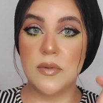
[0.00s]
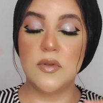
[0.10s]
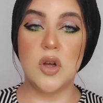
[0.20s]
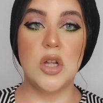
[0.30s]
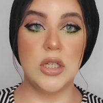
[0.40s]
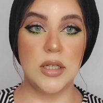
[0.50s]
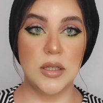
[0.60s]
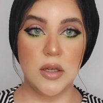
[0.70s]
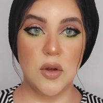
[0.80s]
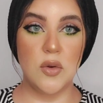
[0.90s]
واشتراك تحت
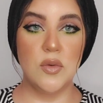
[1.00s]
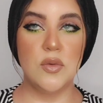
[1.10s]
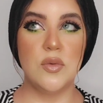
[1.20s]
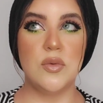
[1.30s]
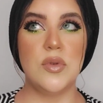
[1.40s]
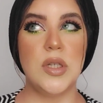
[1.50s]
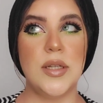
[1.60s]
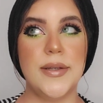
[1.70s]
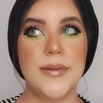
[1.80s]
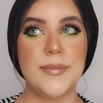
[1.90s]
في القناه دوسوا على
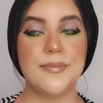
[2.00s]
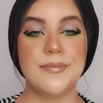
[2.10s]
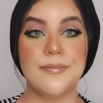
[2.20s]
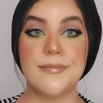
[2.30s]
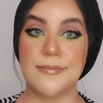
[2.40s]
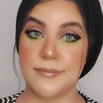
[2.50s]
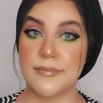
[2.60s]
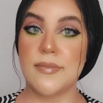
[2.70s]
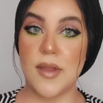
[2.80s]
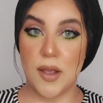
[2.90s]
الزر الاحمر
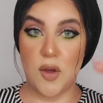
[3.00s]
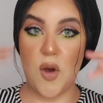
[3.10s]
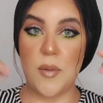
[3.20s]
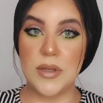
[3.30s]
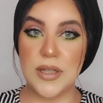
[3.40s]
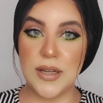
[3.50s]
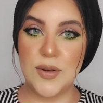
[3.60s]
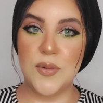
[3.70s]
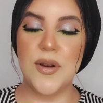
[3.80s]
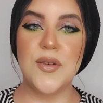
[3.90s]
واكتبوا لي
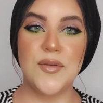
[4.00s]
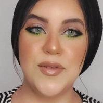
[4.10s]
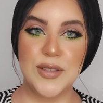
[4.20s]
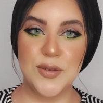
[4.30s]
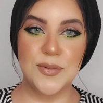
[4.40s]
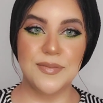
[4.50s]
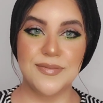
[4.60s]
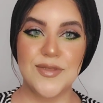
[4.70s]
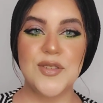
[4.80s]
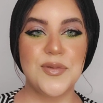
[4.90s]
كومنت حلو تحت
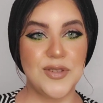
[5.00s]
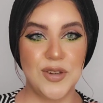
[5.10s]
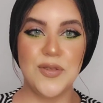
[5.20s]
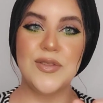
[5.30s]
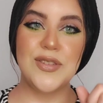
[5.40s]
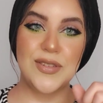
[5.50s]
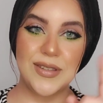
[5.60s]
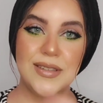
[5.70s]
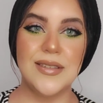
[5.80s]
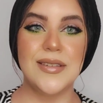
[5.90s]
الفيديو اشوفكم على خير
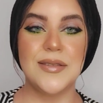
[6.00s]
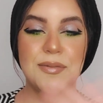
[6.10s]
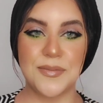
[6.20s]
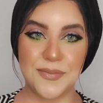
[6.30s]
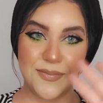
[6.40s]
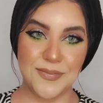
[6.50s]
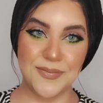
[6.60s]
بكره مع السلامه